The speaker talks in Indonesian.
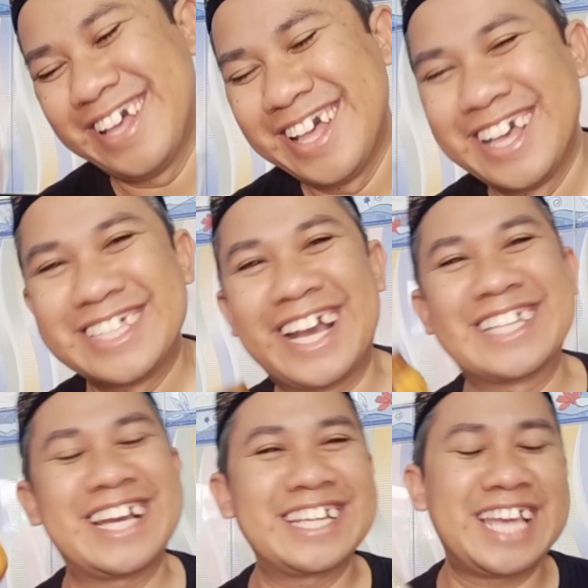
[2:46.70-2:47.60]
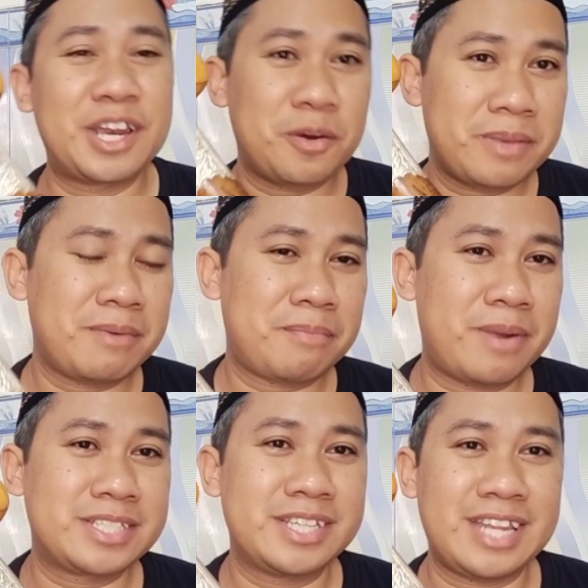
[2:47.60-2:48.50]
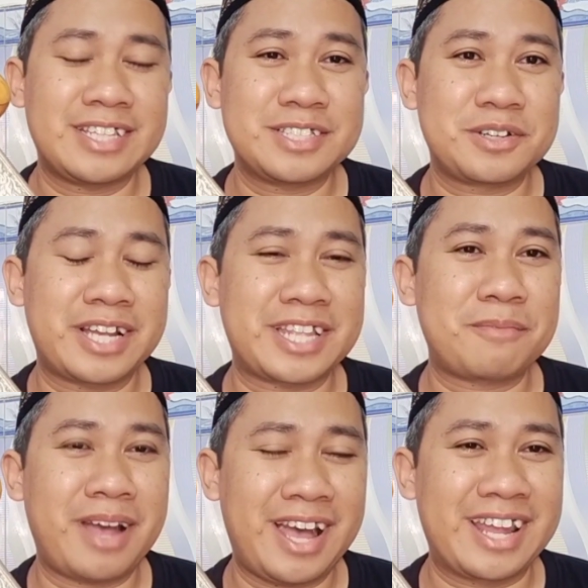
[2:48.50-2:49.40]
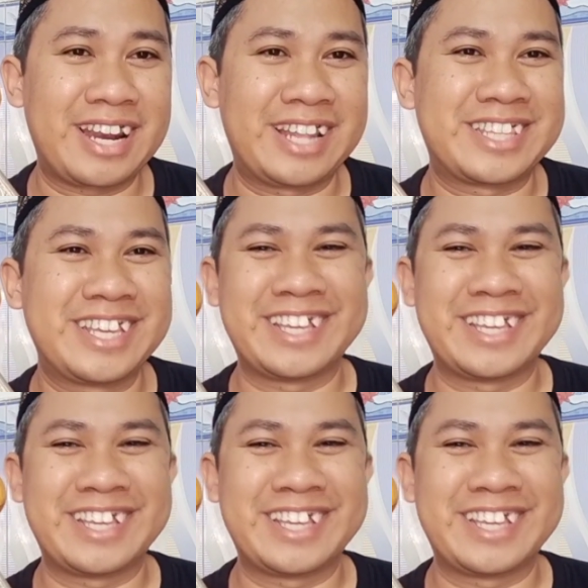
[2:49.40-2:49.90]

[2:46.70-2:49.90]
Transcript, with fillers: jangan-jangan yang luk 15 ini nanti juga termahar nanti